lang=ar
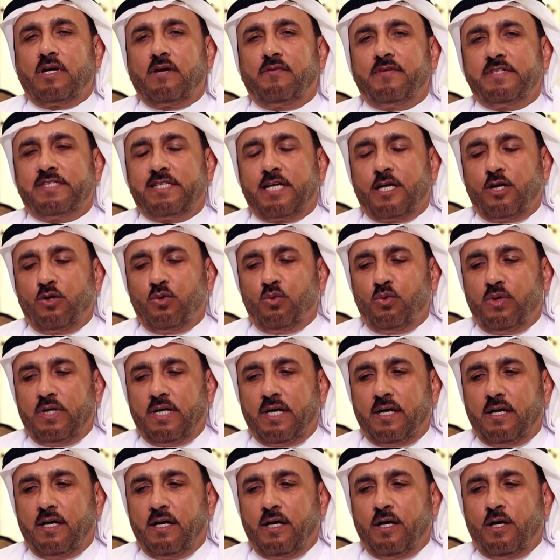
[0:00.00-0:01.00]
كنا في السنة
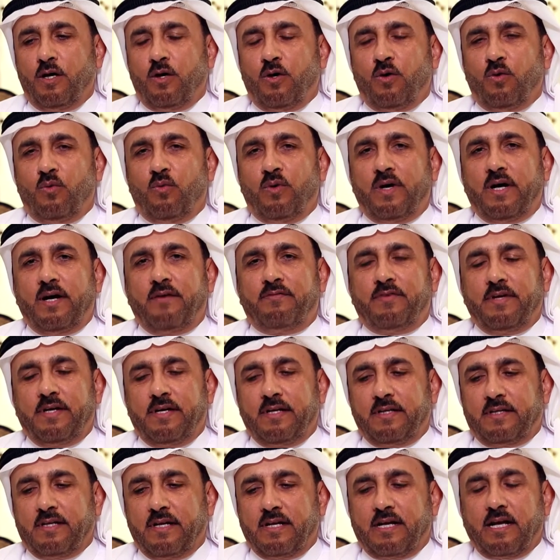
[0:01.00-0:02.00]
الأولى
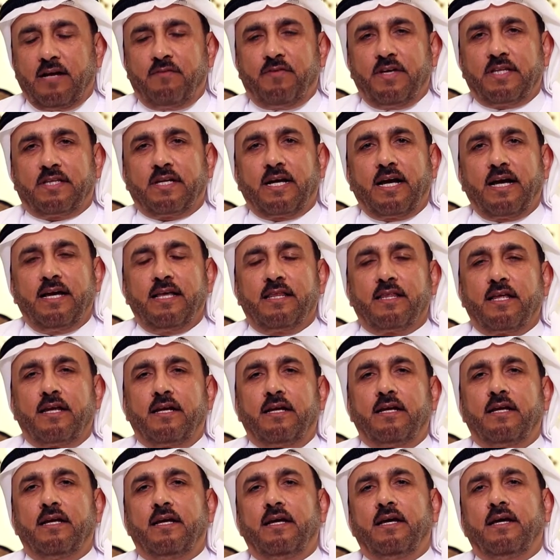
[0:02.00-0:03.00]
وفي تلك الفترة
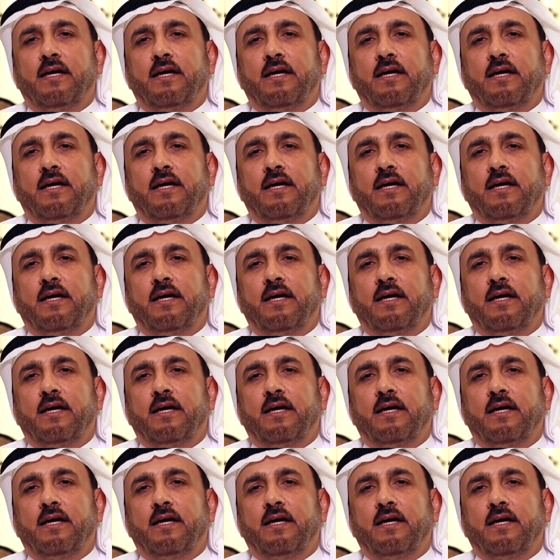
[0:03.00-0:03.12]
أيضا